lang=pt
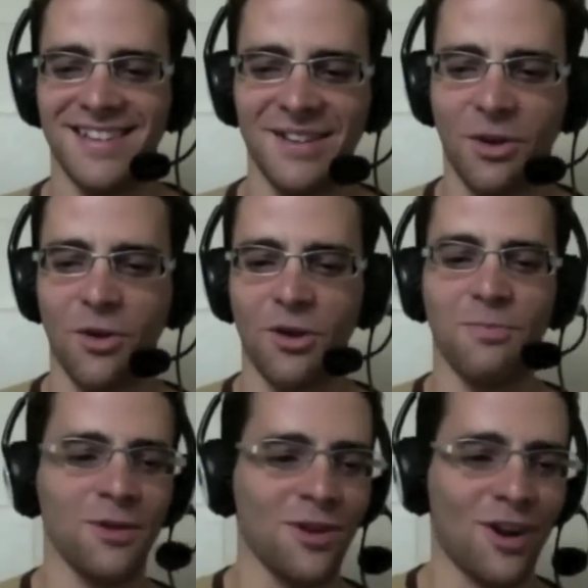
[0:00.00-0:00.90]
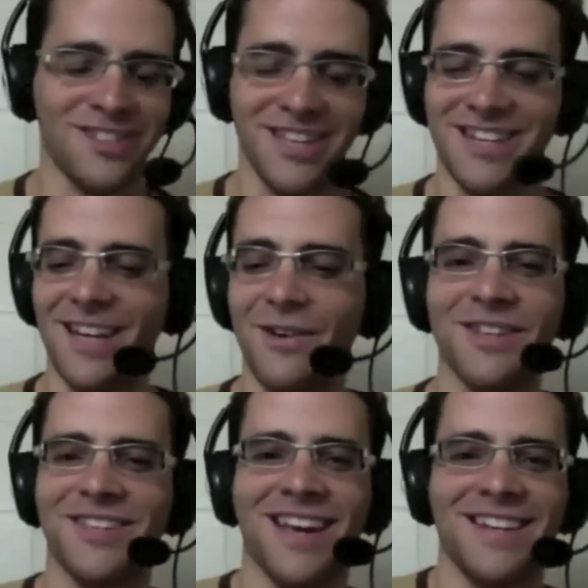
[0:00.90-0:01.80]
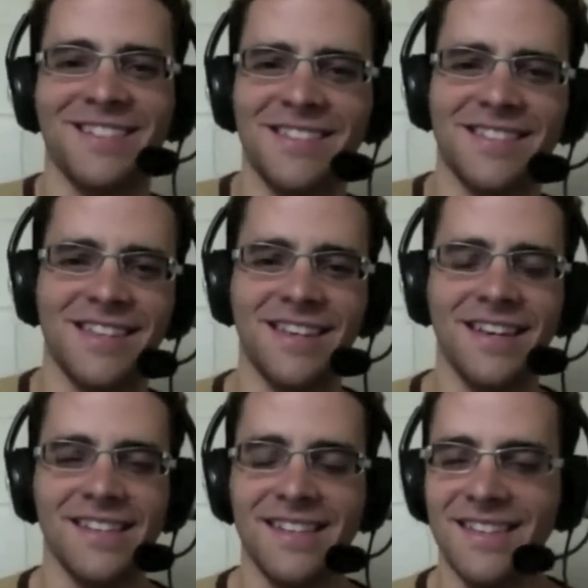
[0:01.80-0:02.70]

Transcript: É o corpo do Lorde, seja lá o que isso queira dizer, né?